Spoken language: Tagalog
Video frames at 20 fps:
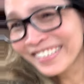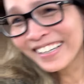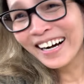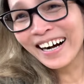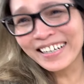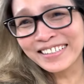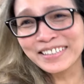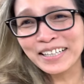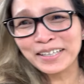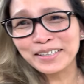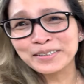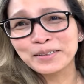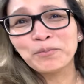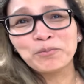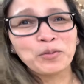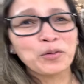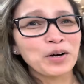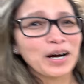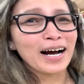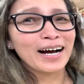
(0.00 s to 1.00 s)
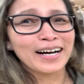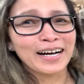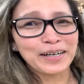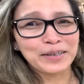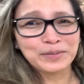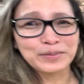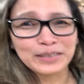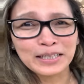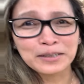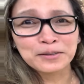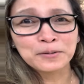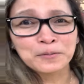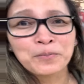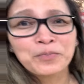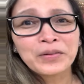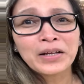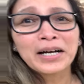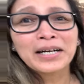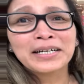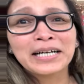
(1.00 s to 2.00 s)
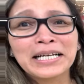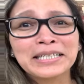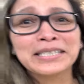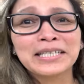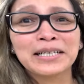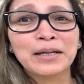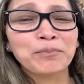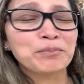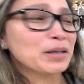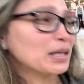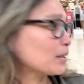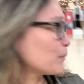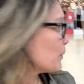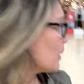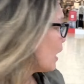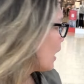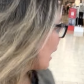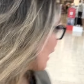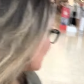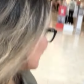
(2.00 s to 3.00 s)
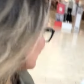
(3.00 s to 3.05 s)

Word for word: ang laki ng bunganga ko dito. Guys, hirap na hirap. At